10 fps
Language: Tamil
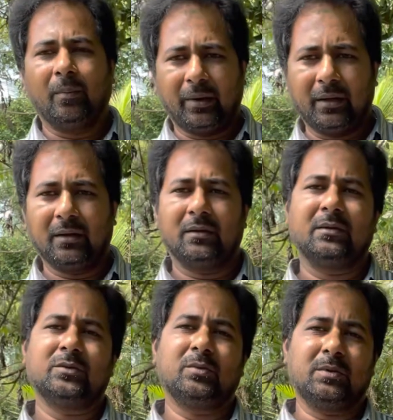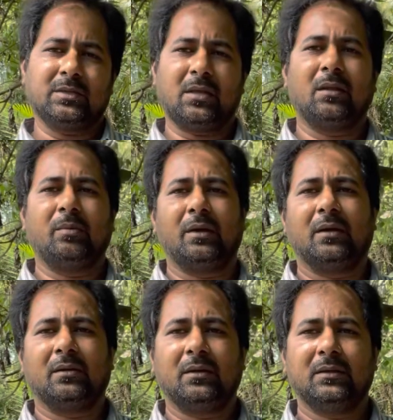படியாக எடுத்து சும்மா சாதா படியாக
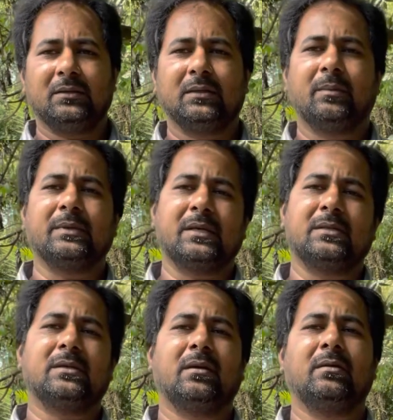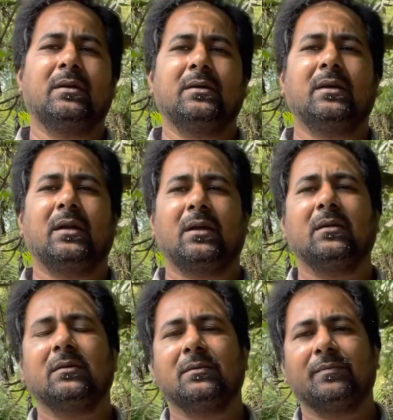எடுத்து பசலை சாறு விட்டு
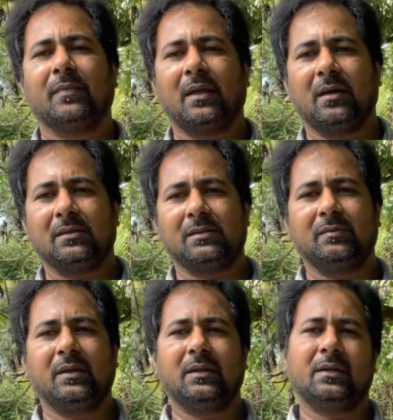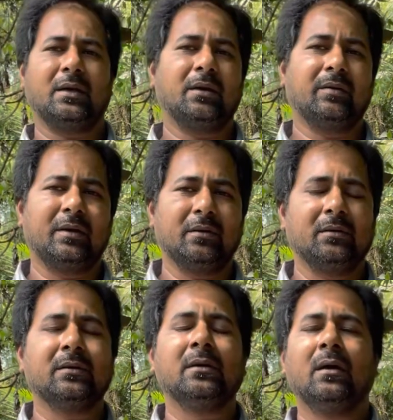அரைக்கிறோம் அரைச்சி உள்ளே தட்டி காய வைக்கிறோம்
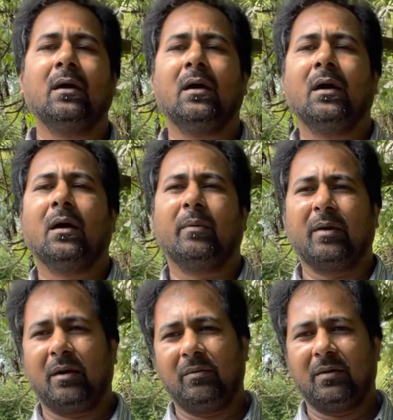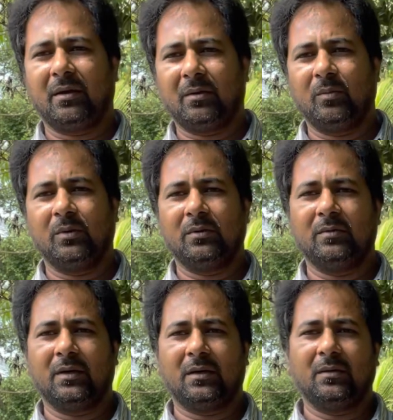நம்ம கல்லும் அரைக்கும்போது
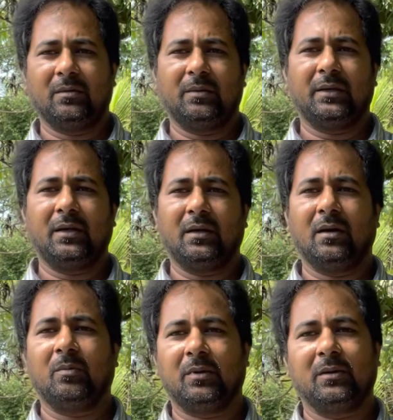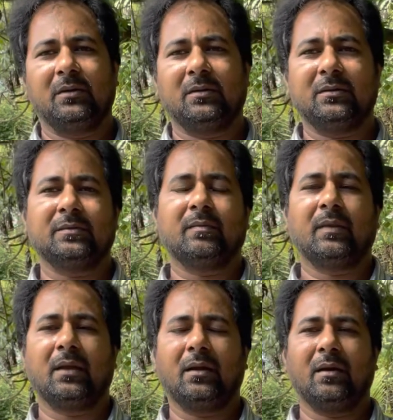வேறு எதுவும் மெட்டீரியல் இல்லாமல் பார்த்துக்கணும்
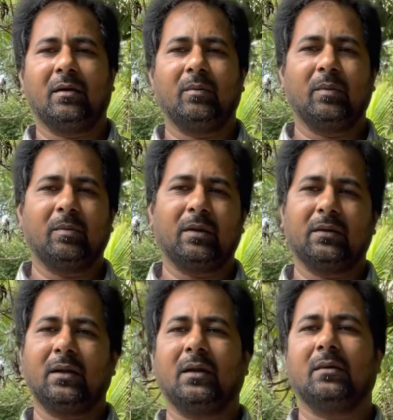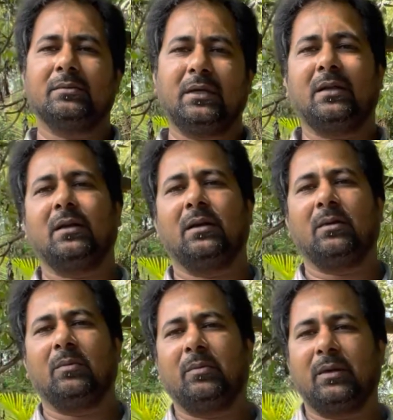ஏன்னா இப்போ மருந்து அரைக்காமல் ஏற்கனவே
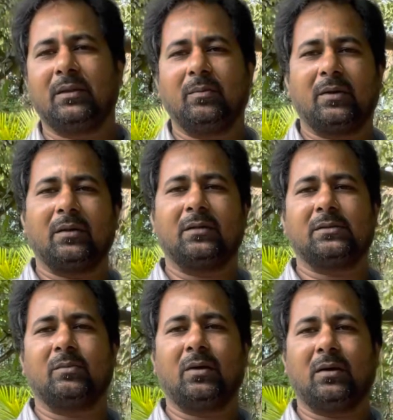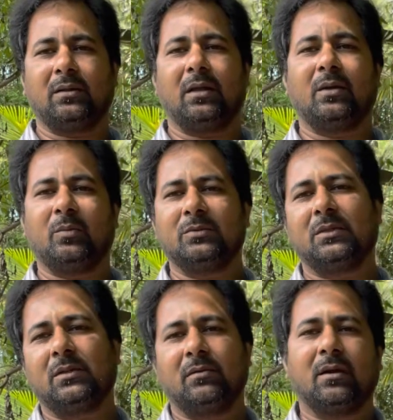நம்ம எந்த மருந்து அரைச்சோமோ அந்த நிறமும்
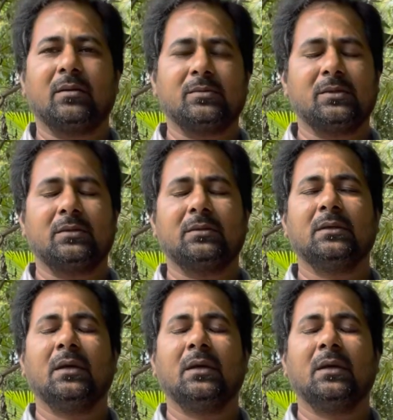சேர்த்து வர ஆரம்பிச்சிடும்